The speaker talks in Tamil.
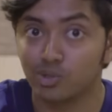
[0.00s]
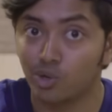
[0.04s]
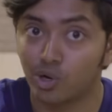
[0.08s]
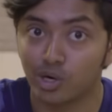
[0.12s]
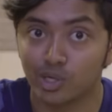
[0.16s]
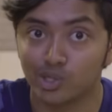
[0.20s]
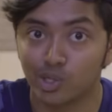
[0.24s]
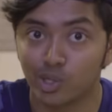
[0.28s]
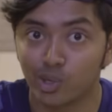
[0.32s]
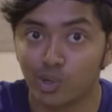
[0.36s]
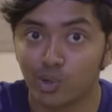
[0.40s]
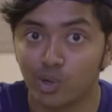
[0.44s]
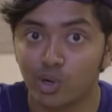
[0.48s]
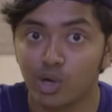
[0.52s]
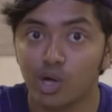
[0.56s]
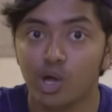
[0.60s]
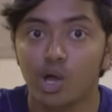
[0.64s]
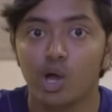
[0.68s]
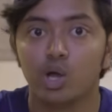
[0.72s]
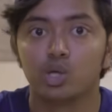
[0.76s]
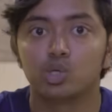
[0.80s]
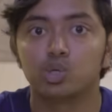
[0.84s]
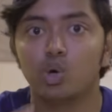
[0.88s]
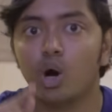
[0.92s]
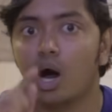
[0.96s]
வந்து உட்காந்துருக்கும்
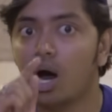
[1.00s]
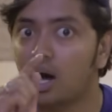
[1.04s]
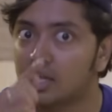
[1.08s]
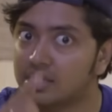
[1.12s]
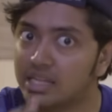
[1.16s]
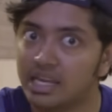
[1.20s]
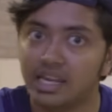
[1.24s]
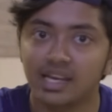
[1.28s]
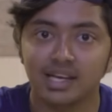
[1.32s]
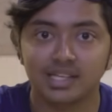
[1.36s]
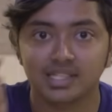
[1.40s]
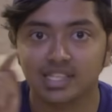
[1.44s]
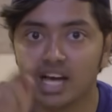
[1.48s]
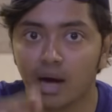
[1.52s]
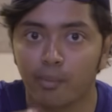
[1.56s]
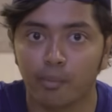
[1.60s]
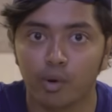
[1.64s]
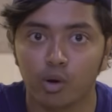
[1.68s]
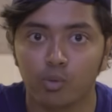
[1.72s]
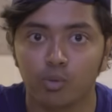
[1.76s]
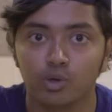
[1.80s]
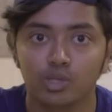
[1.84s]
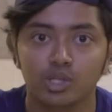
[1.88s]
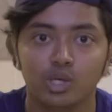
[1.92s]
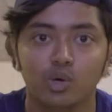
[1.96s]
ஸோ அதை நீங்கள்
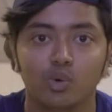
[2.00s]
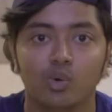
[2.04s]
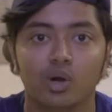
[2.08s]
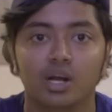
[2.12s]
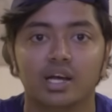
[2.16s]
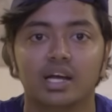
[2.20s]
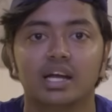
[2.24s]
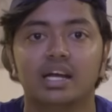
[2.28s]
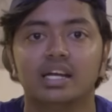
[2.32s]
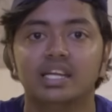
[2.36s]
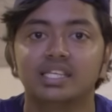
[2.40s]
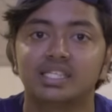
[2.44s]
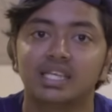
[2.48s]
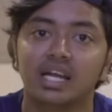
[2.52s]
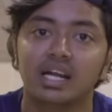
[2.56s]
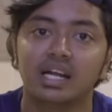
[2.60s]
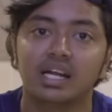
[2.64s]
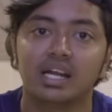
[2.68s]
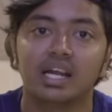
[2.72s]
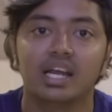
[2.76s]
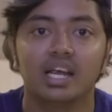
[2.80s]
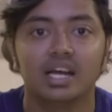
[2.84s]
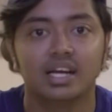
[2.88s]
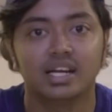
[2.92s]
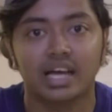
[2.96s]
சாப்பிடும்போது உங்களுக்கு
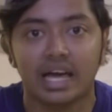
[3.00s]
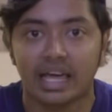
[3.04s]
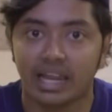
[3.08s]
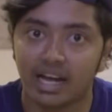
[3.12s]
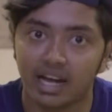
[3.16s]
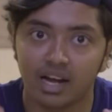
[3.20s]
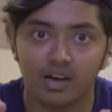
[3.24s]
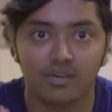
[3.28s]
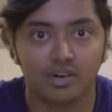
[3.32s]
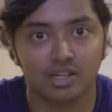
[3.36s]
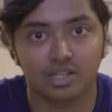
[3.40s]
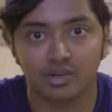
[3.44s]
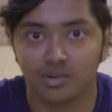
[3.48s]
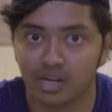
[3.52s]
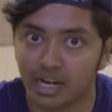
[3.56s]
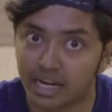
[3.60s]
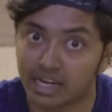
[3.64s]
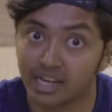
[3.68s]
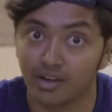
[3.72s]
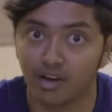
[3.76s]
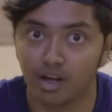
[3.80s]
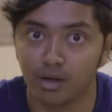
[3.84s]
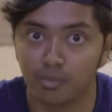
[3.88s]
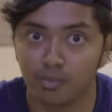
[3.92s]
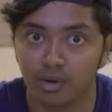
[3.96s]
டிசென்ட்ரி டைரியெல்லாம் வரதுக்கு
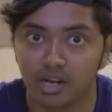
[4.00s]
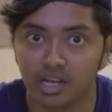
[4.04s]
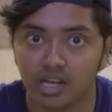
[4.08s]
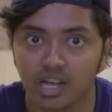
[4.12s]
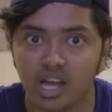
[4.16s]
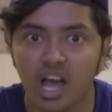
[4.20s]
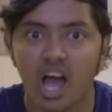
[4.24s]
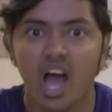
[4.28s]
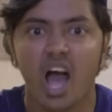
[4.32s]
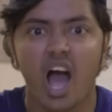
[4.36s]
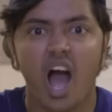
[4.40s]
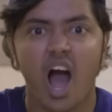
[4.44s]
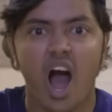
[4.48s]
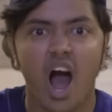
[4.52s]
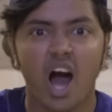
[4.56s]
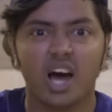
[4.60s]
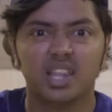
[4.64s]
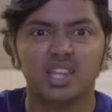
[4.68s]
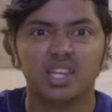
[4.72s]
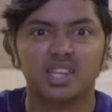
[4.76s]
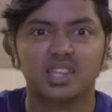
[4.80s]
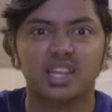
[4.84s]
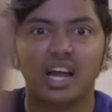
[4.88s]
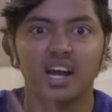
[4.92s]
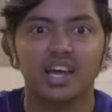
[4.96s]
நிறைய வாய்ப்பு இருக்குது
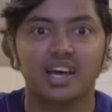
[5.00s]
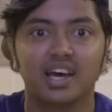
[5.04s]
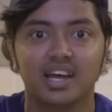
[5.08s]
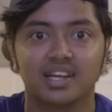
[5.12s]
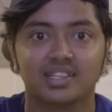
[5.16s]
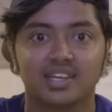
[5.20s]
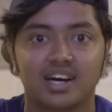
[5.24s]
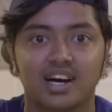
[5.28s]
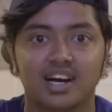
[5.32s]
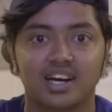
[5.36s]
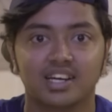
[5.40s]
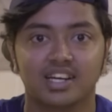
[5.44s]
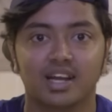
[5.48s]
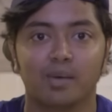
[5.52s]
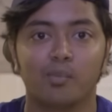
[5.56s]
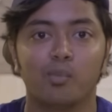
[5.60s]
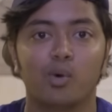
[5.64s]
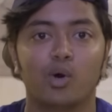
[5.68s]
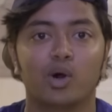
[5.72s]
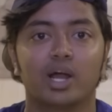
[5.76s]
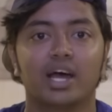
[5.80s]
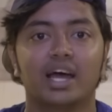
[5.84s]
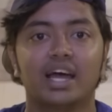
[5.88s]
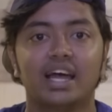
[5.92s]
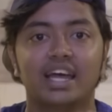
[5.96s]
அதை தடுக்கிறது தான்
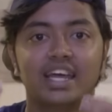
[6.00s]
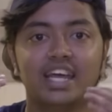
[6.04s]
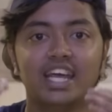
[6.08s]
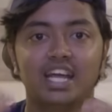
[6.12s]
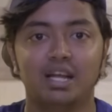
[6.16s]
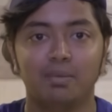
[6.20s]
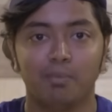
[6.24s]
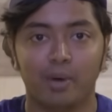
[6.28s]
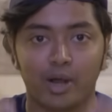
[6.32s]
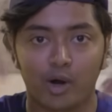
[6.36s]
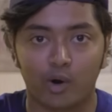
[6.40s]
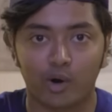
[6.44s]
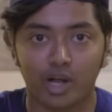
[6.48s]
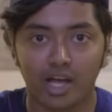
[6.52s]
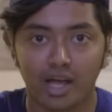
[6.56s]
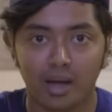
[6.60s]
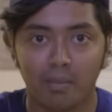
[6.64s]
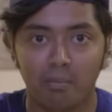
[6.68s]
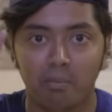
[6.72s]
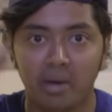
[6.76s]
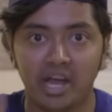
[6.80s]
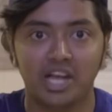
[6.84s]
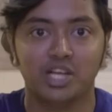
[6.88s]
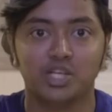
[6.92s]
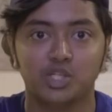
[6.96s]
நம்மளோட ஹிட்மேனோட
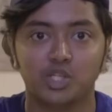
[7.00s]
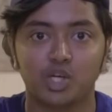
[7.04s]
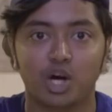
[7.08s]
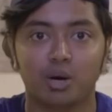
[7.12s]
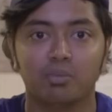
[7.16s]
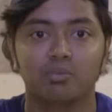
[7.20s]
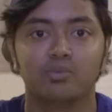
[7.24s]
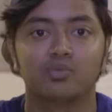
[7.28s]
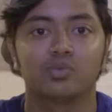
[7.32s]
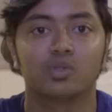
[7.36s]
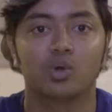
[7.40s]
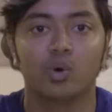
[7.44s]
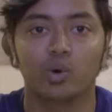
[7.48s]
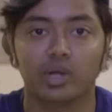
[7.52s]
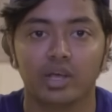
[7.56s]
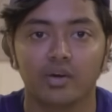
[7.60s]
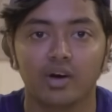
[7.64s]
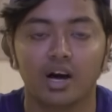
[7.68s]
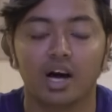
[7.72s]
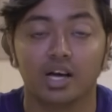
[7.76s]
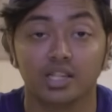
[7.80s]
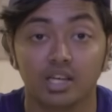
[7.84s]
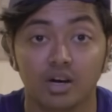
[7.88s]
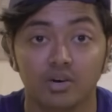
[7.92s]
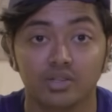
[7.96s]
மெயின் ஜாப்
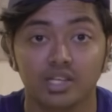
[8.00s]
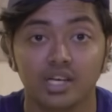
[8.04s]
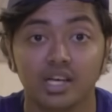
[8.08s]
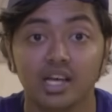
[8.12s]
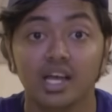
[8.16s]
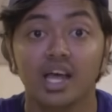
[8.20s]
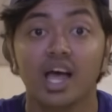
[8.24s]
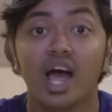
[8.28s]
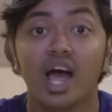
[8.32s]
ஓகேவா அதாவது